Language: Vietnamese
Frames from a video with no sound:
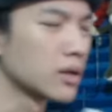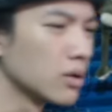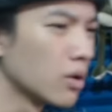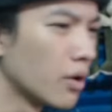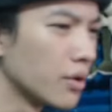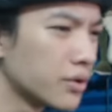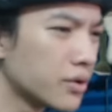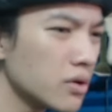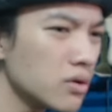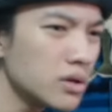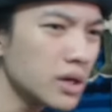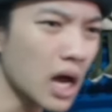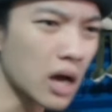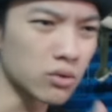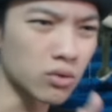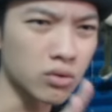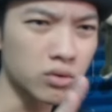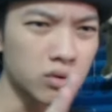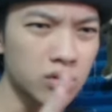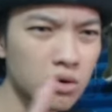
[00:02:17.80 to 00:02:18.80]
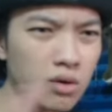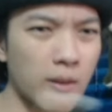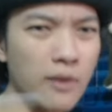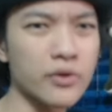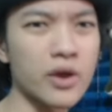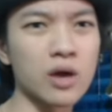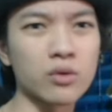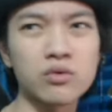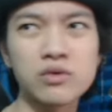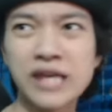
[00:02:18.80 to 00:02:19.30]
từ hồi trước giờ tôi chưa bao
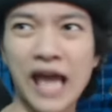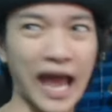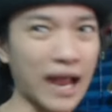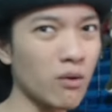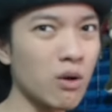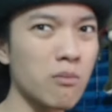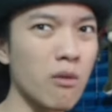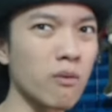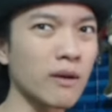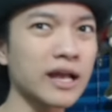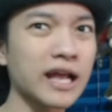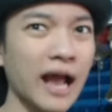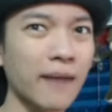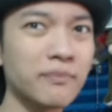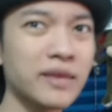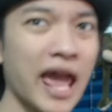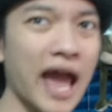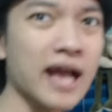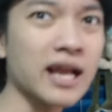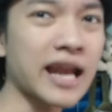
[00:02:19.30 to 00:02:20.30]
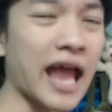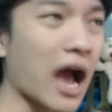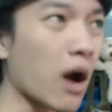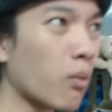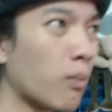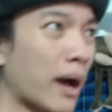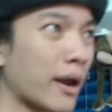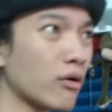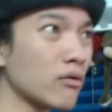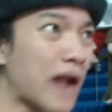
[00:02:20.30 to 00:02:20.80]
giờ tôi trải qua một cái cảm giác nào
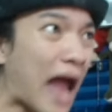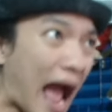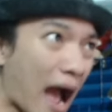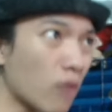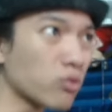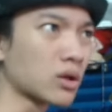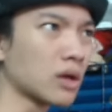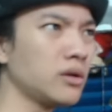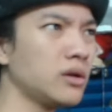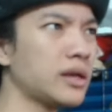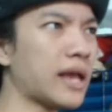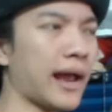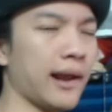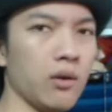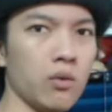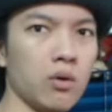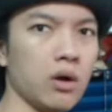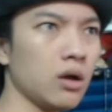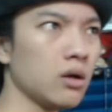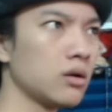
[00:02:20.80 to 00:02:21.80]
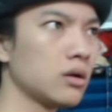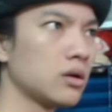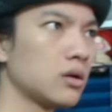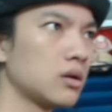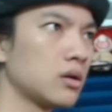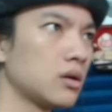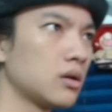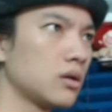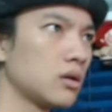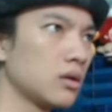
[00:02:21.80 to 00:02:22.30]
mà nó đau tới như vậy luôn.
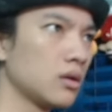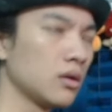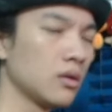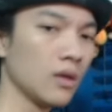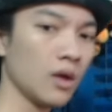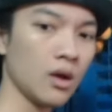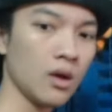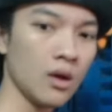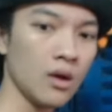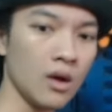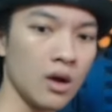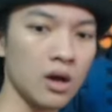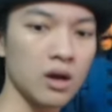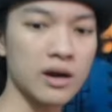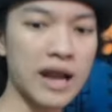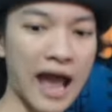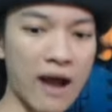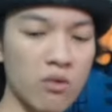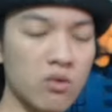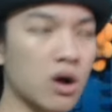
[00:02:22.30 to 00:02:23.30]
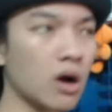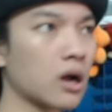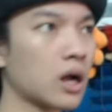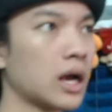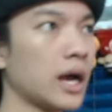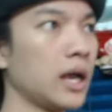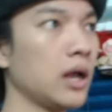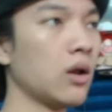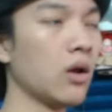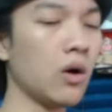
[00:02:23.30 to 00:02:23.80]
Nó đau cực
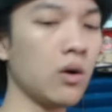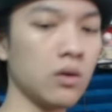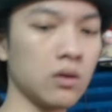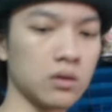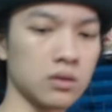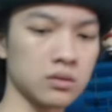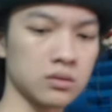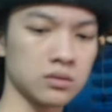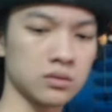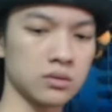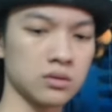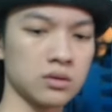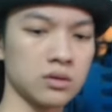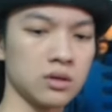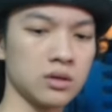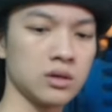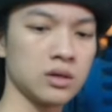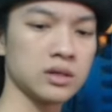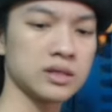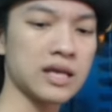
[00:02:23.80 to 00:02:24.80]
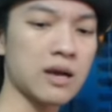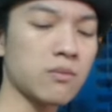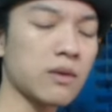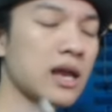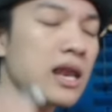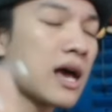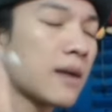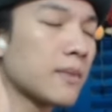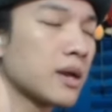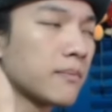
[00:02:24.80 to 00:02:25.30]
kỳ luôn. Xong
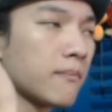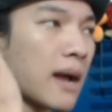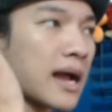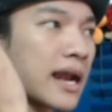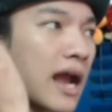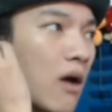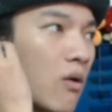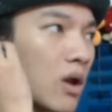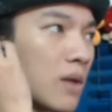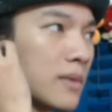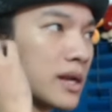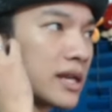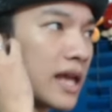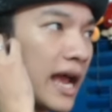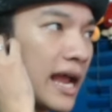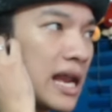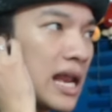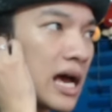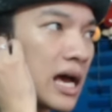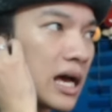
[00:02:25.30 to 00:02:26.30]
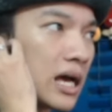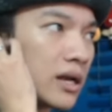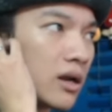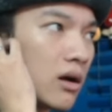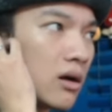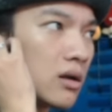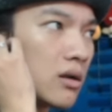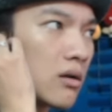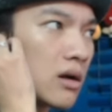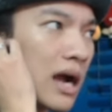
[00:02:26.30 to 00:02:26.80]
cái là mình bắt đầu là mình thấy là
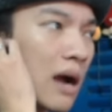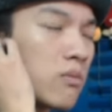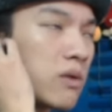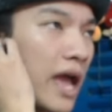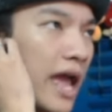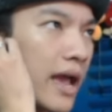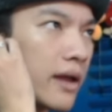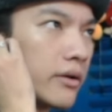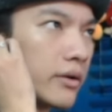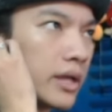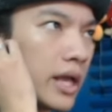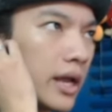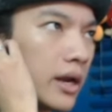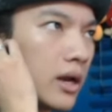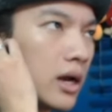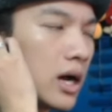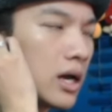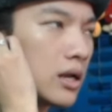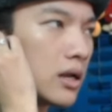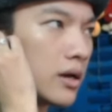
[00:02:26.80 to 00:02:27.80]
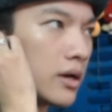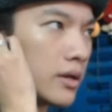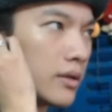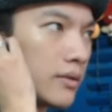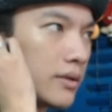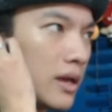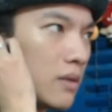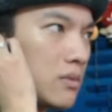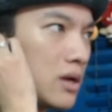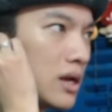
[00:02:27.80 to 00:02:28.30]
nó không nghe được gì nữa hết rồi.
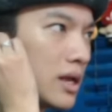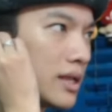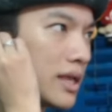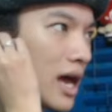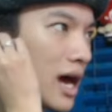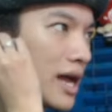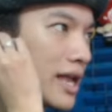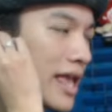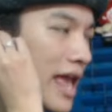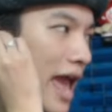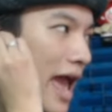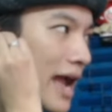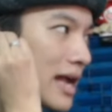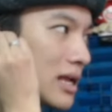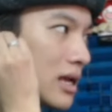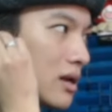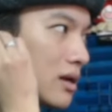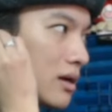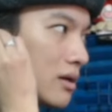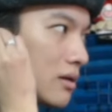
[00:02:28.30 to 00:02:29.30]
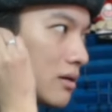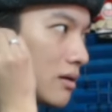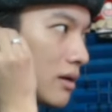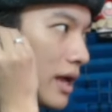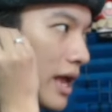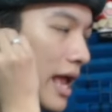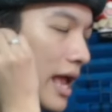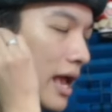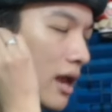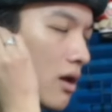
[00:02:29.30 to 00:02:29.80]
Giống như là trời giáng vậy đó.
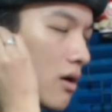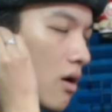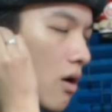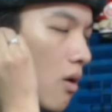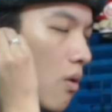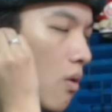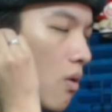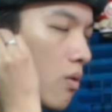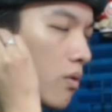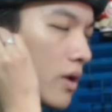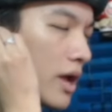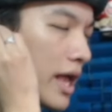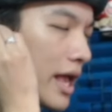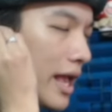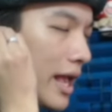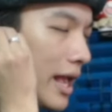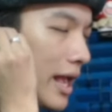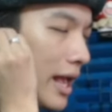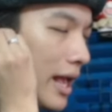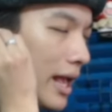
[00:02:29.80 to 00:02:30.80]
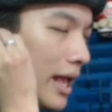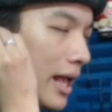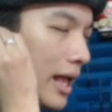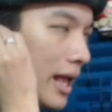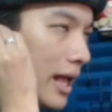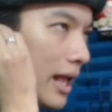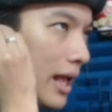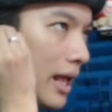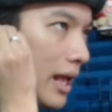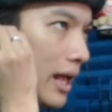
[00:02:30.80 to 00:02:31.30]
Nghe nó ù, nó
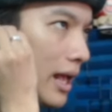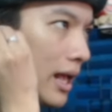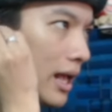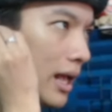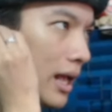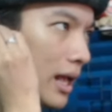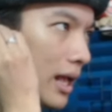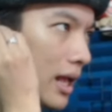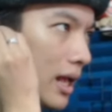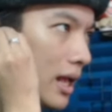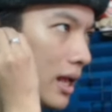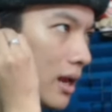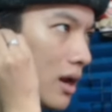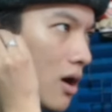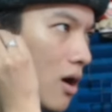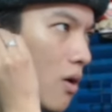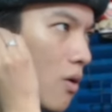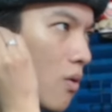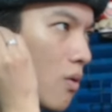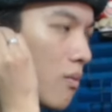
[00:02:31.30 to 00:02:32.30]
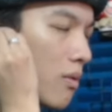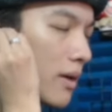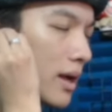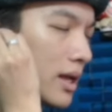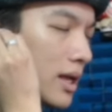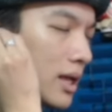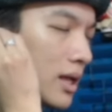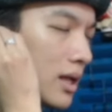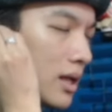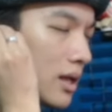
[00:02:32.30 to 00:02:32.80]
è, nó ù một
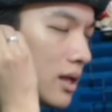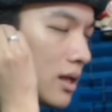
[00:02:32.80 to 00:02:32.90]
cái.